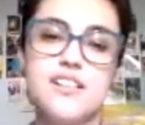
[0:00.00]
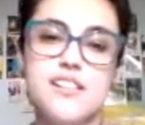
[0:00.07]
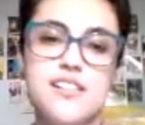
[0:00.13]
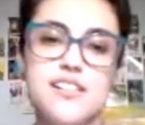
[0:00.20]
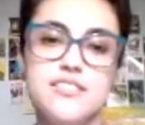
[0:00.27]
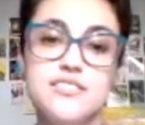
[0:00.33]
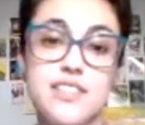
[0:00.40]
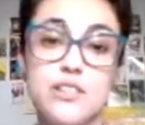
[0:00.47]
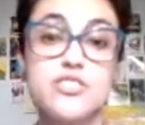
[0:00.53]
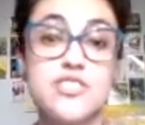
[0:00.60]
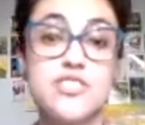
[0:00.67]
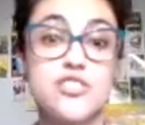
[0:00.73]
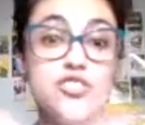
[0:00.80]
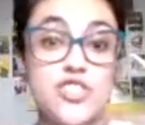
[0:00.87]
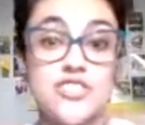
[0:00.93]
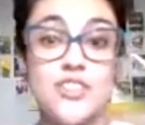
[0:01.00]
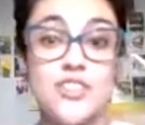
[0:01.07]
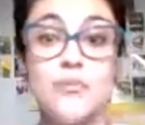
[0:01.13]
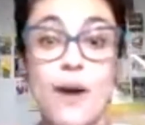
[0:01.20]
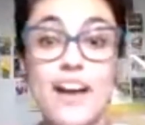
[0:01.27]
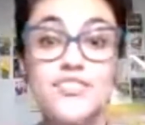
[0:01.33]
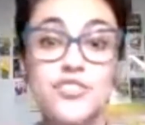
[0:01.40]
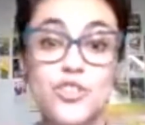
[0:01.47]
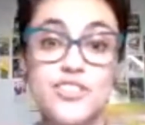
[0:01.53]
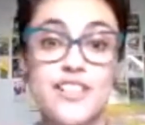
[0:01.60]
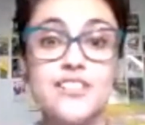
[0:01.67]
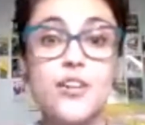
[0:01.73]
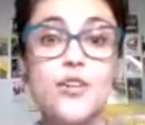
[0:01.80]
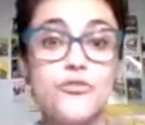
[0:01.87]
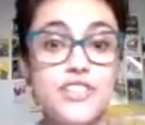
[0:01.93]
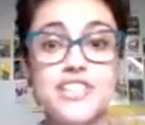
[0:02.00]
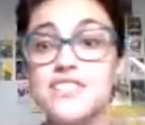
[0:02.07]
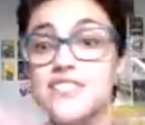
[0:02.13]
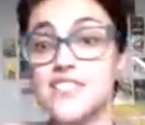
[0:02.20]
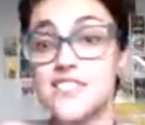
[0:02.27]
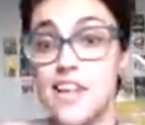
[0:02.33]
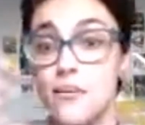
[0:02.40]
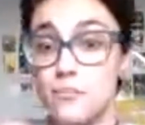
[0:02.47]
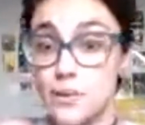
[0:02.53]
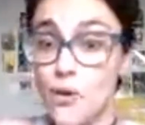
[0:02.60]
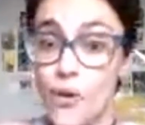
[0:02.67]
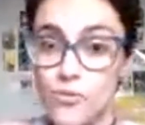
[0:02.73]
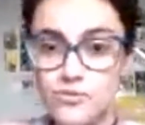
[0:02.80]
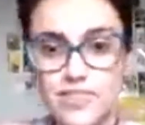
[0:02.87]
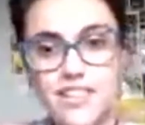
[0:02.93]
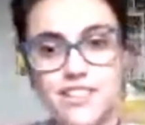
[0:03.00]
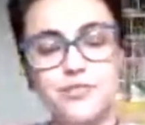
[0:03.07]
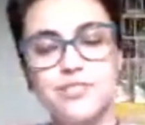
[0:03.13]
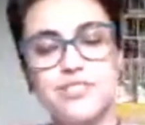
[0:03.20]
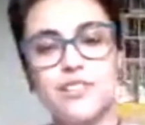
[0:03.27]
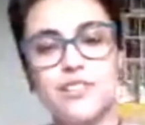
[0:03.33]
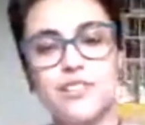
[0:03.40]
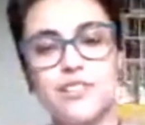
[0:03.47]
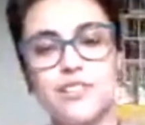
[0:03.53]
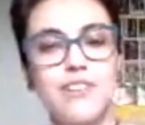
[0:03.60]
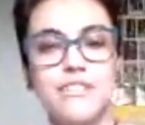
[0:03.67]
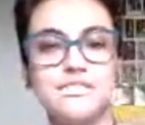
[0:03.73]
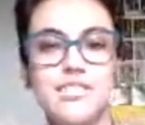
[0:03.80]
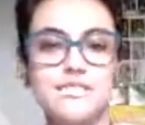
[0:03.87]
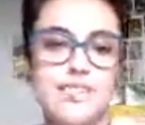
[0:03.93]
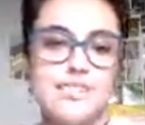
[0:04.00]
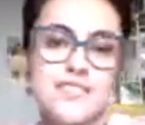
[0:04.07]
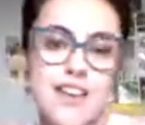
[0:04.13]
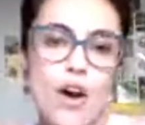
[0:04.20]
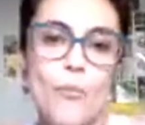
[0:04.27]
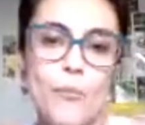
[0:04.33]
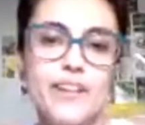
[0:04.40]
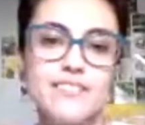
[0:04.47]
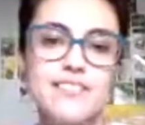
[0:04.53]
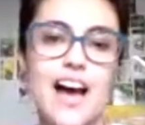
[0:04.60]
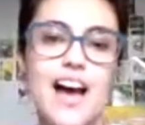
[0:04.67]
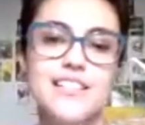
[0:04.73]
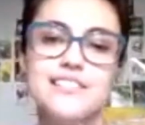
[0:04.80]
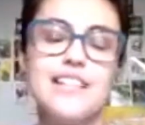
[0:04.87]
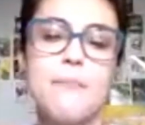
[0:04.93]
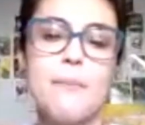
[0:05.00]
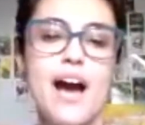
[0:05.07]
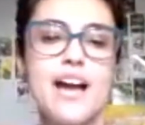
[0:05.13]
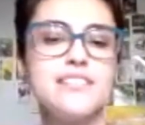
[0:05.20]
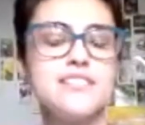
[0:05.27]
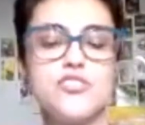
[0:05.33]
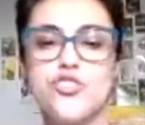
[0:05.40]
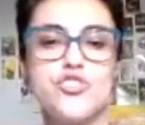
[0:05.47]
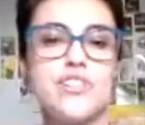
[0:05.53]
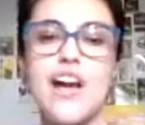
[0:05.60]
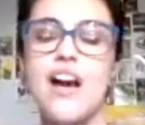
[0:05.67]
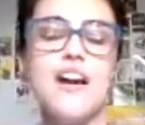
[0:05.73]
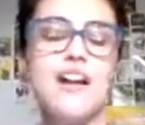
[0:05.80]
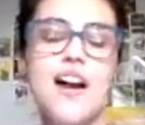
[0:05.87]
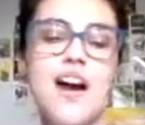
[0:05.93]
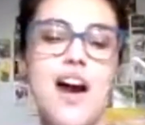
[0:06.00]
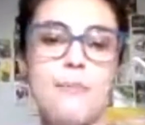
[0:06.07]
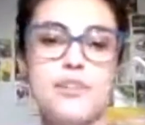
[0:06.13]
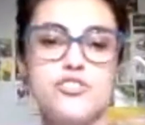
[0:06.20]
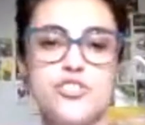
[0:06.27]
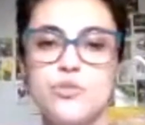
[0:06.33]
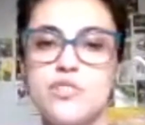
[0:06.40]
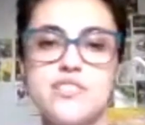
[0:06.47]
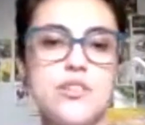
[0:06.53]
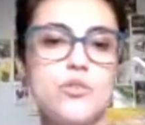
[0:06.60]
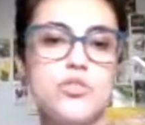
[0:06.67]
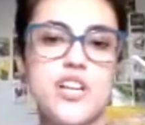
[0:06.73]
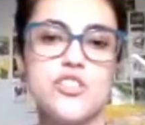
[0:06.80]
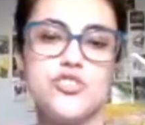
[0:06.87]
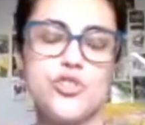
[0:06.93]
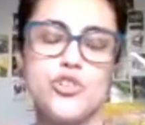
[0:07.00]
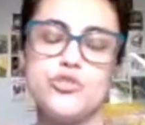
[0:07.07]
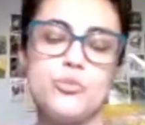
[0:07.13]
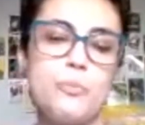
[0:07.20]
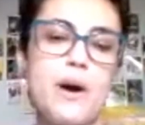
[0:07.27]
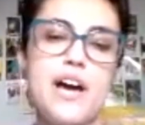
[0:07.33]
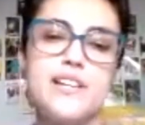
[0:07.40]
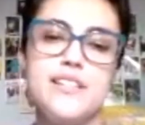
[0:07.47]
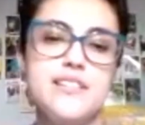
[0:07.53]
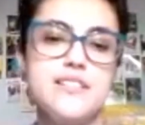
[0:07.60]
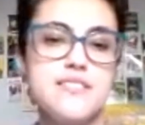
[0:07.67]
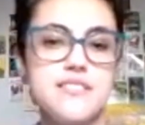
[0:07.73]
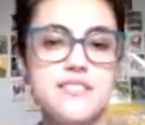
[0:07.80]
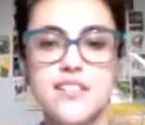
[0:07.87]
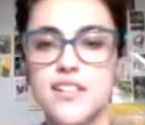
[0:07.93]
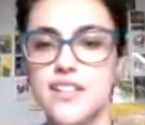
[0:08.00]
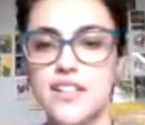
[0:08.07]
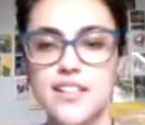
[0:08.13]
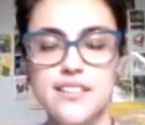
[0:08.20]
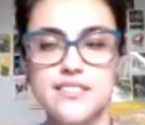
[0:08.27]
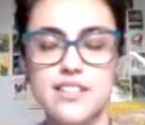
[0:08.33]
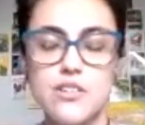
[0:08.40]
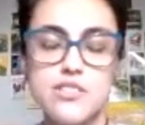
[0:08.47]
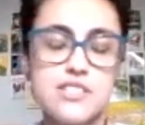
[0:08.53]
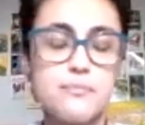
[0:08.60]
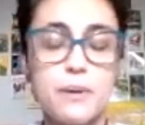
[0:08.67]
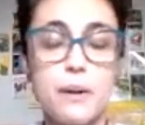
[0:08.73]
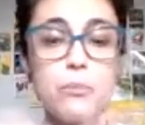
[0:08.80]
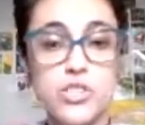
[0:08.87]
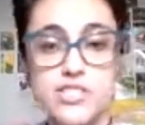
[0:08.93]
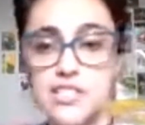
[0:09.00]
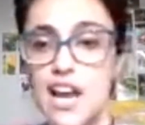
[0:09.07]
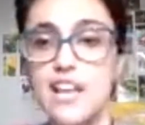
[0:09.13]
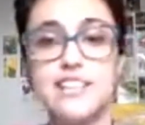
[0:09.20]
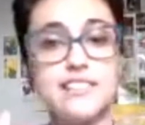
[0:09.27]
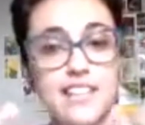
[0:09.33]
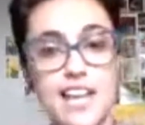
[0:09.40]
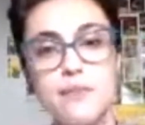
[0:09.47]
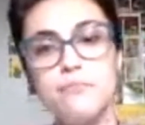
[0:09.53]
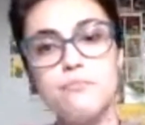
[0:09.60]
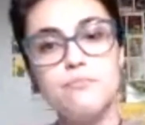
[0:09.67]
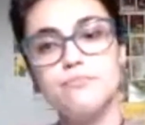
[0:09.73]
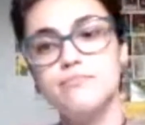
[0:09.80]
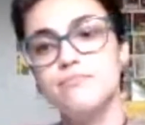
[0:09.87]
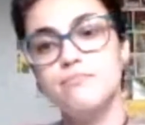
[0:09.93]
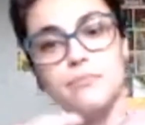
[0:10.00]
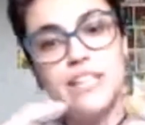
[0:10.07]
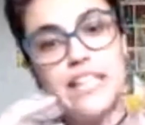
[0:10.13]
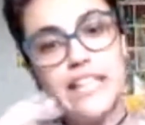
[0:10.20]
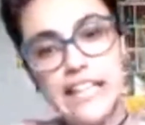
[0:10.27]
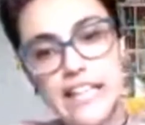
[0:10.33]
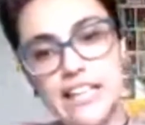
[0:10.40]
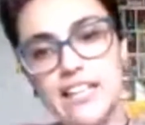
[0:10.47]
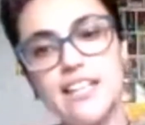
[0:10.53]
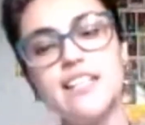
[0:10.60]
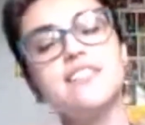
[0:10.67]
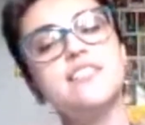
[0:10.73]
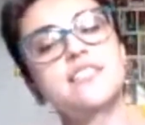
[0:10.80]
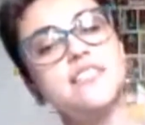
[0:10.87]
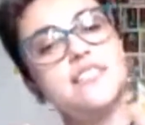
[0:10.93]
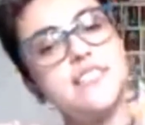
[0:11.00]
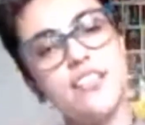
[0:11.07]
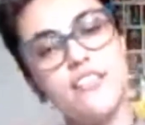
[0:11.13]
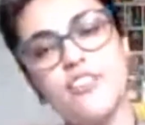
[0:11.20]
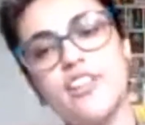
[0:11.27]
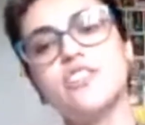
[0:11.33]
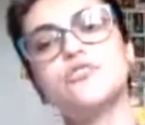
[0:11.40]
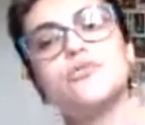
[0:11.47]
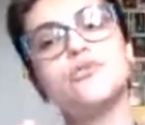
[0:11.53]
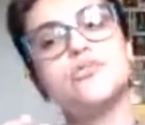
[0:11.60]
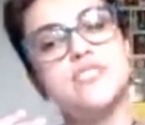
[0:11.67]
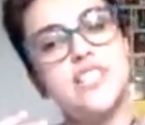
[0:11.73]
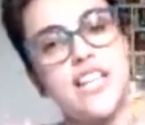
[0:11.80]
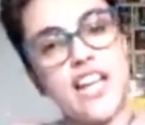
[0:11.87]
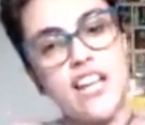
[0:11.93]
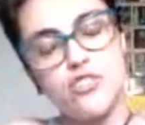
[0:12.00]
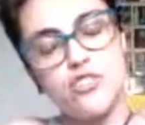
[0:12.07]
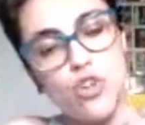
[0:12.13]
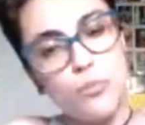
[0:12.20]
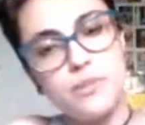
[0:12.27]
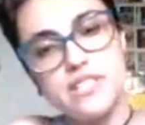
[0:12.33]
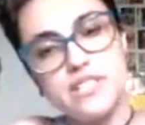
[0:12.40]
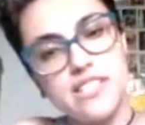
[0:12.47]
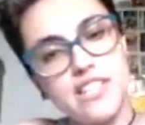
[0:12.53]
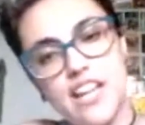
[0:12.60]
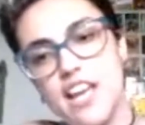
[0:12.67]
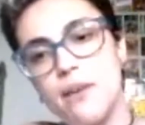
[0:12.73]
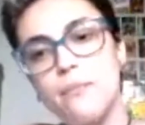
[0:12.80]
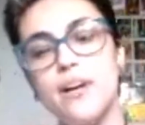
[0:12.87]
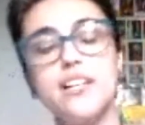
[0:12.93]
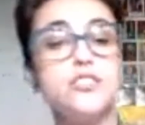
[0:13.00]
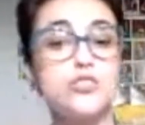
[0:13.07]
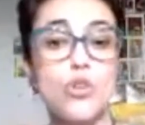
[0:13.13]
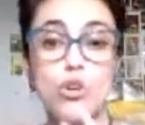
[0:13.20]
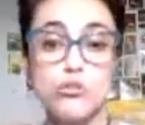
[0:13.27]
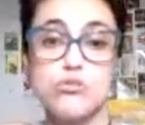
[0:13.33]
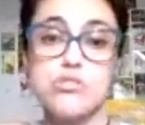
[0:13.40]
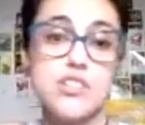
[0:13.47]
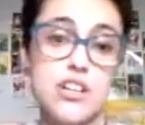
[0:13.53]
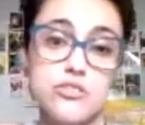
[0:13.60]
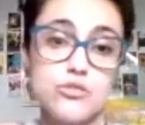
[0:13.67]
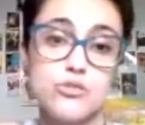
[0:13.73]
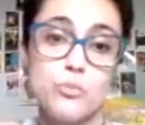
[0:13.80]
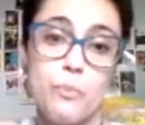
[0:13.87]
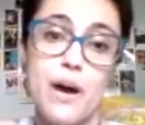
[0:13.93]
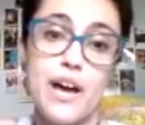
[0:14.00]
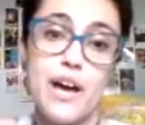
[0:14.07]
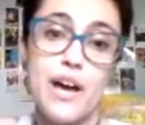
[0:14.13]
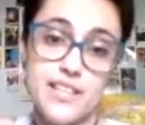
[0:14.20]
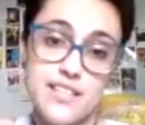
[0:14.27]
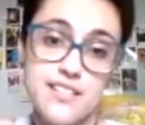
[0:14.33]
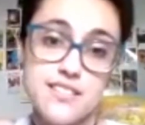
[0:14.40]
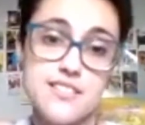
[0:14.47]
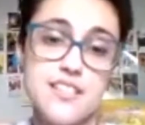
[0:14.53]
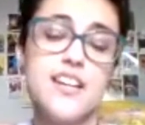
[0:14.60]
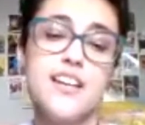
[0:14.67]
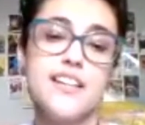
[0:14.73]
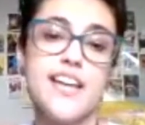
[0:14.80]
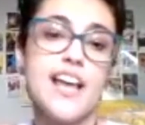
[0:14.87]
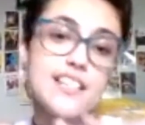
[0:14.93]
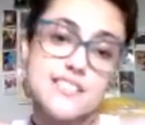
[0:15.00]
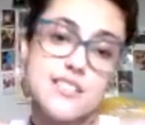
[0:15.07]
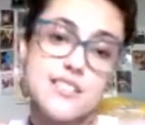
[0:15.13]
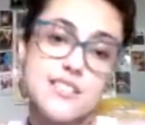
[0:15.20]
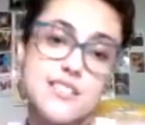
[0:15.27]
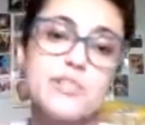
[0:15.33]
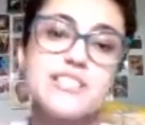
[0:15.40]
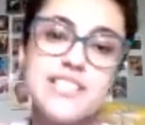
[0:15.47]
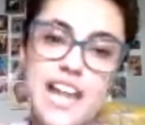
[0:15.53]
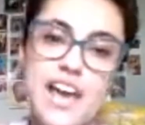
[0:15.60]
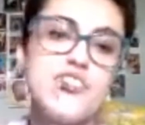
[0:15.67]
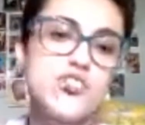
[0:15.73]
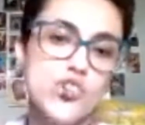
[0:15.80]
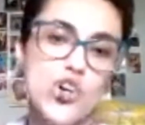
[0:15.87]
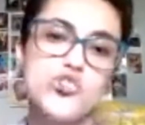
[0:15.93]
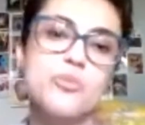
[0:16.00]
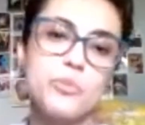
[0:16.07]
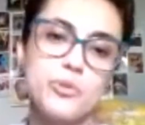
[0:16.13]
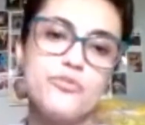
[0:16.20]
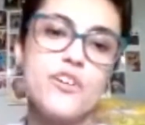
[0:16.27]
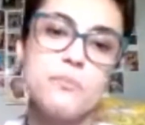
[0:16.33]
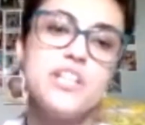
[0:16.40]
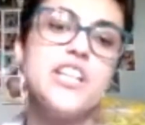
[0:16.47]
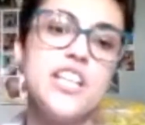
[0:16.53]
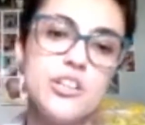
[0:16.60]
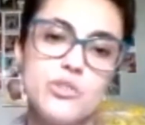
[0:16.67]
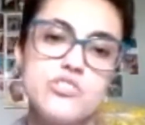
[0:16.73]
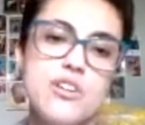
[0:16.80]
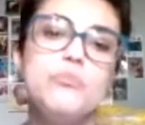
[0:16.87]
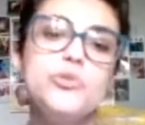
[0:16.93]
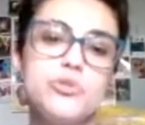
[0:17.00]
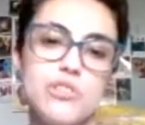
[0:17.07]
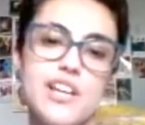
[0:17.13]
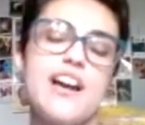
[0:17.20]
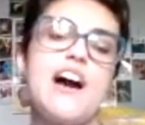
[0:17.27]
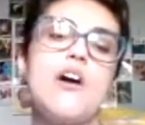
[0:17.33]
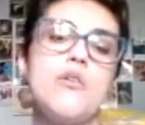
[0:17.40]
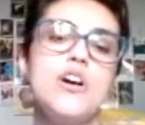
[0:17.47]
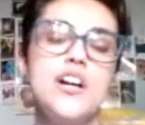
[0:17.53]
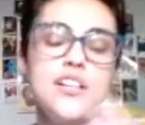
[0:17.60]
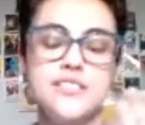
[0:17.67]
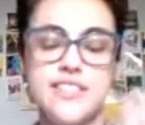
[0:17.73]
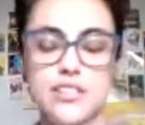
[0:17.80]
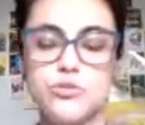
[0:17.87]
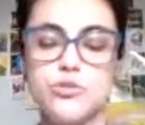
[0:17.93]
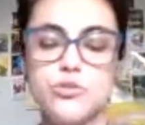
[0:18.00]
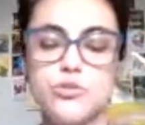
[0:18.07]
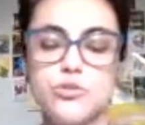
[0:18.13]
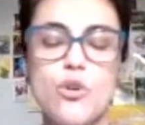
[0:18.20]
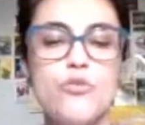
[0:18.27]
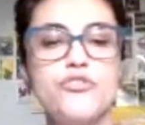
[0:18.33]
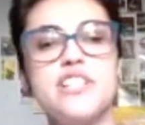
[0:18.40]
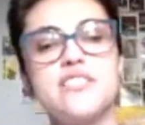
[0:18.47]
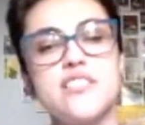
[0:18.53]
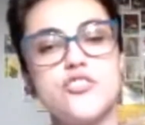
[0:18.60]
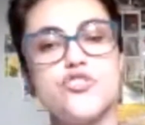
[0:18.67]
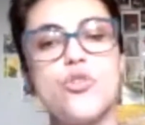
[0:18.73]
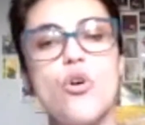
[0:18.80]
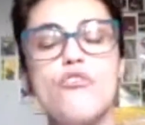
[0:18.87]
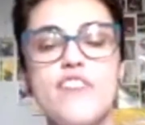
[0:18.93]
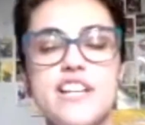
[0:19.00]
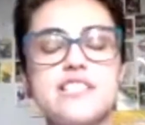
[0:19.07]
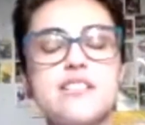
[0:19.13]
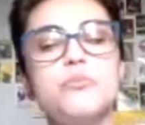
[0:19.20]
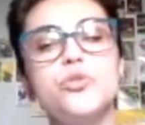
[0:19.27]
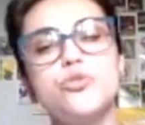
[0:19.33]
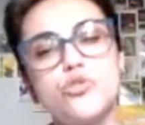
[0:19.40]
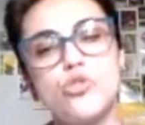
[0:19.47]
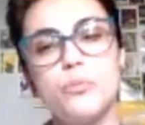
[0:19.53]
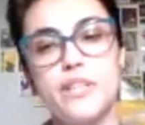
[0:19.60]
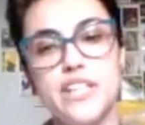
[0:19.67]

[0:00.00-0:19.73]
Uh, então, assim, já são mais de 80 ovelhas e sempre contando. Então, a tendência é aumentar ainda mais. A gente está abrangendo as cinco regiões do país. Então, assim, para mostrar que tem menina escrevendo cine sobre cinema em todos os cantos do país e elas não escrevem só sobre o feminino, isso é muito legal. Dentro de Elviras a gente conversa muito